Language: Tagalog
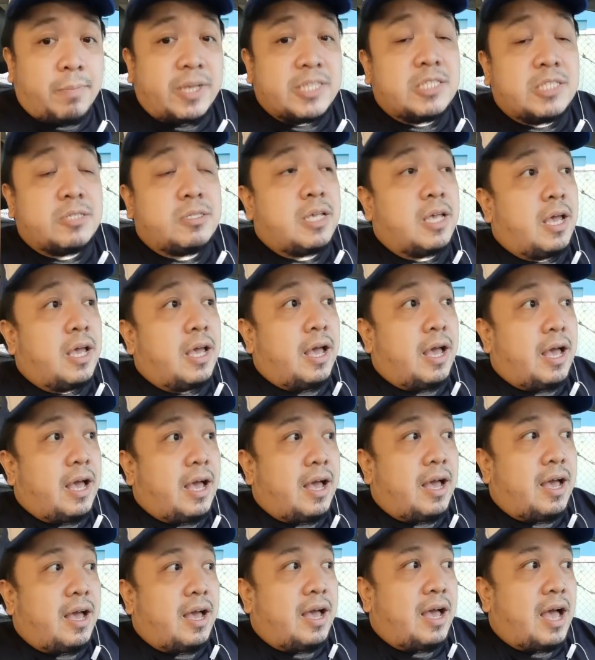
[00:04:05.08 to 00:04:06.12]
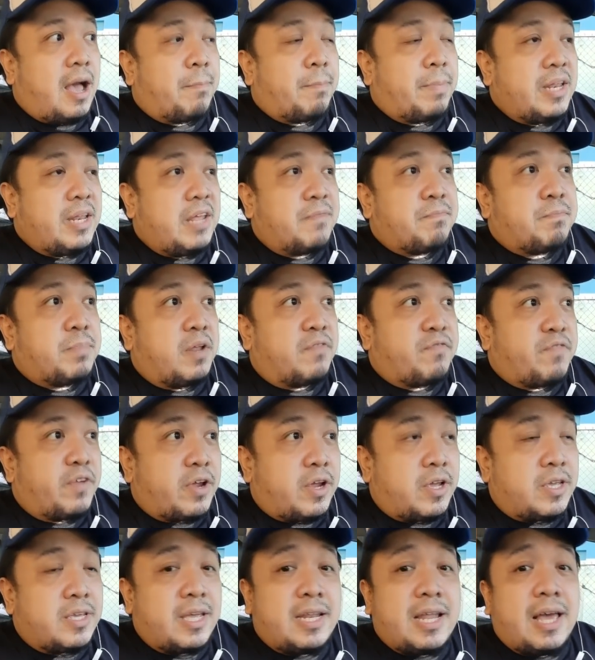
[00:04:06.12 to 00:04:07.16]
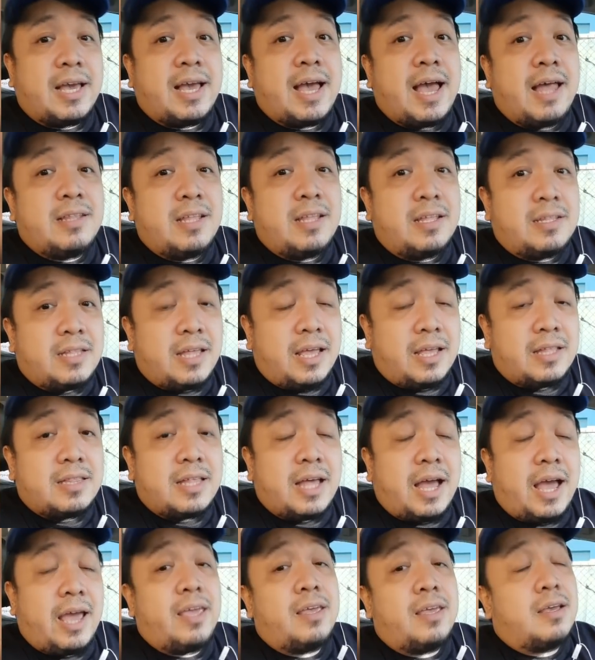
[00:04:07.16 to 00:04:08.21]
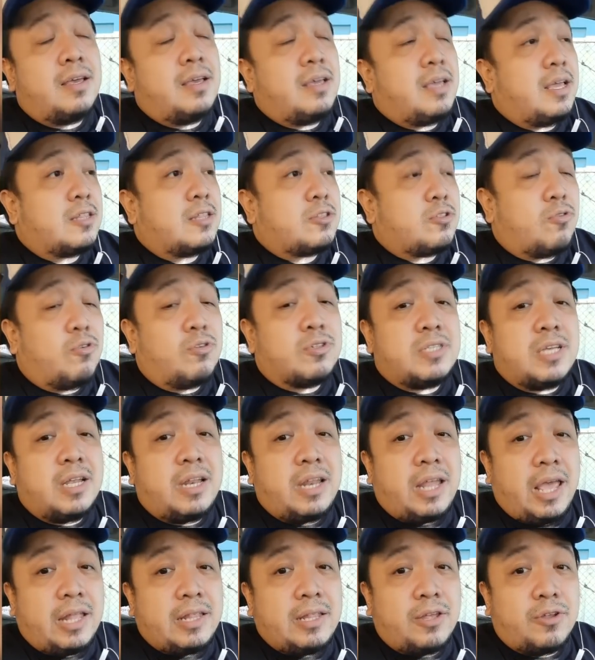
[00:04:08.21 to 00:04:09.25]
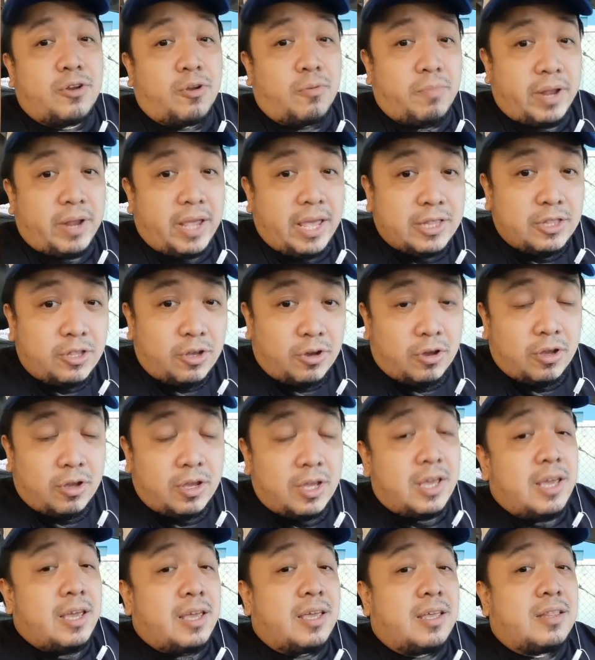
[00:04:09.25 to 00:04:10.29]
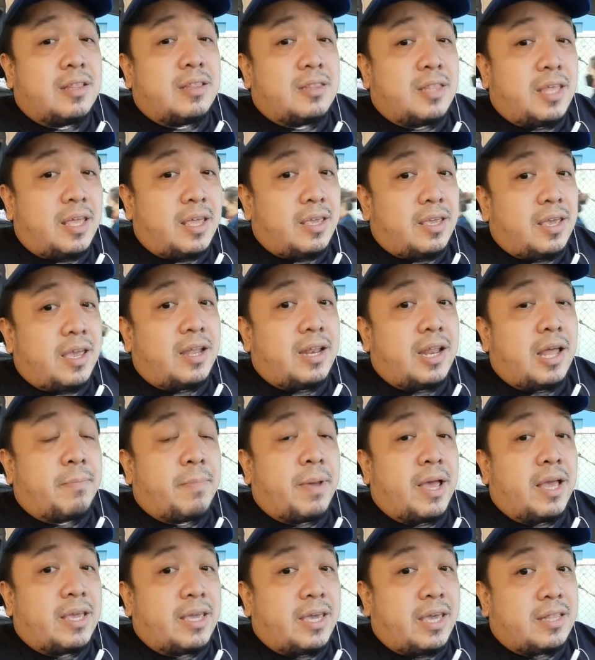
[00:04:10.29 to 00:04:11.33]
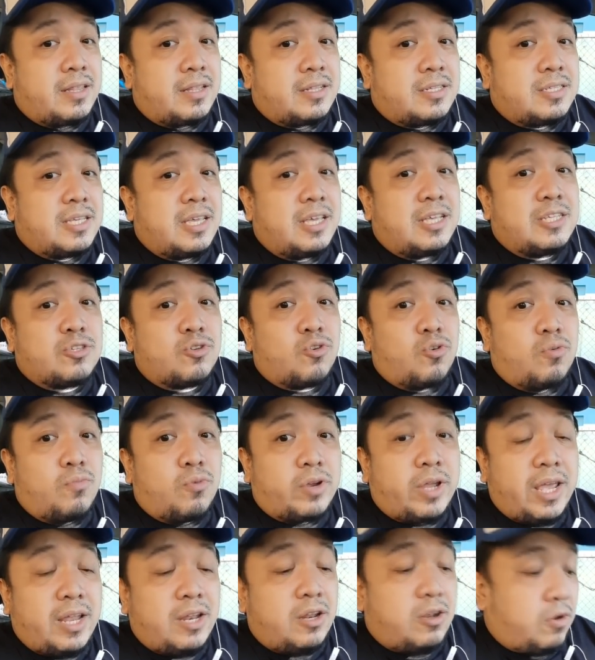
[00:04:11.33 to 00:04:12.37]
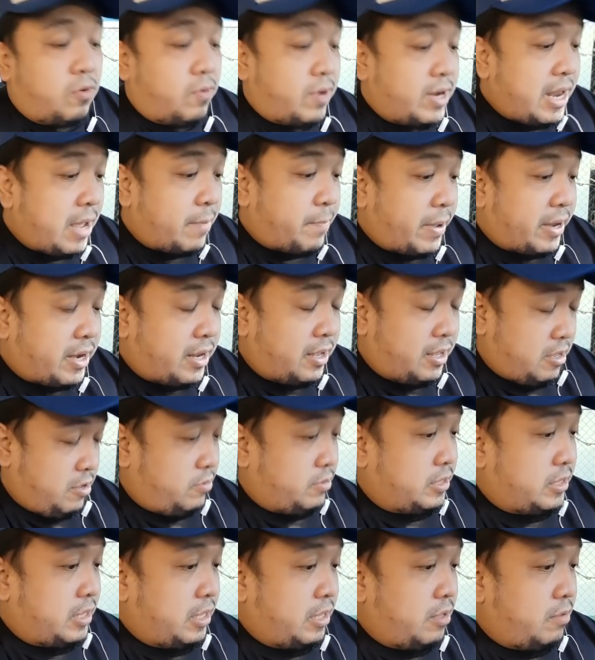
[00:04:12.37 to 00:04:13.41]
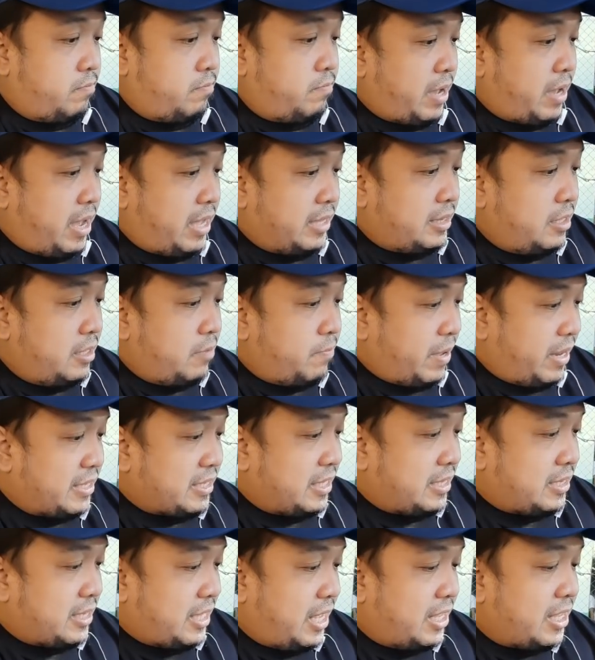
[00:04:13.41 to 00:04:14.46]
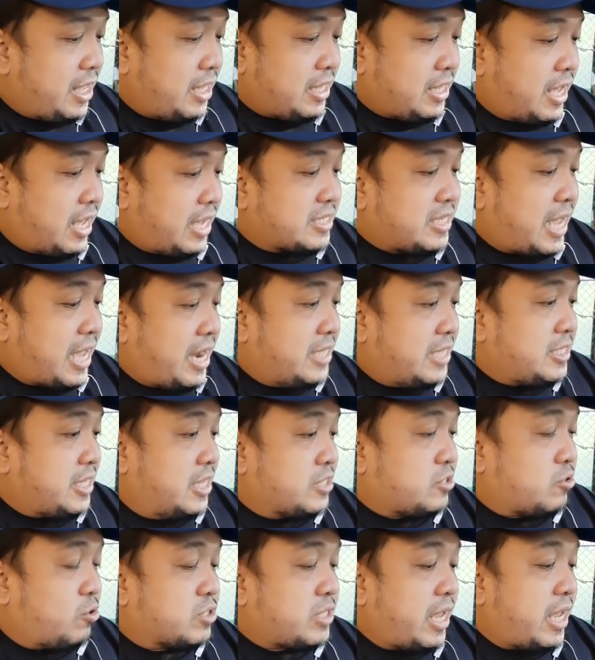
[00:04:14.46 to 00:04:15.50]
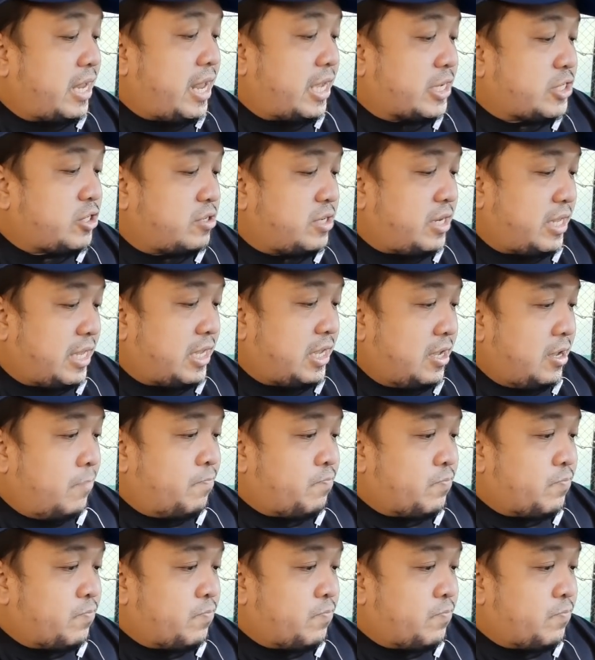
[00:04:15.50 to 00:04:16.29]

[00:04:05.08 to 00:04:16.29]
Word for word: na mas uh, ang piniprefer niya na candidate ay itong si Lenny Robredo. Hindi niya nabanggit si Isko Moreno. Wala, parang, eh, t- baka panditingin niya, hindi kasali si Isko sa election eh.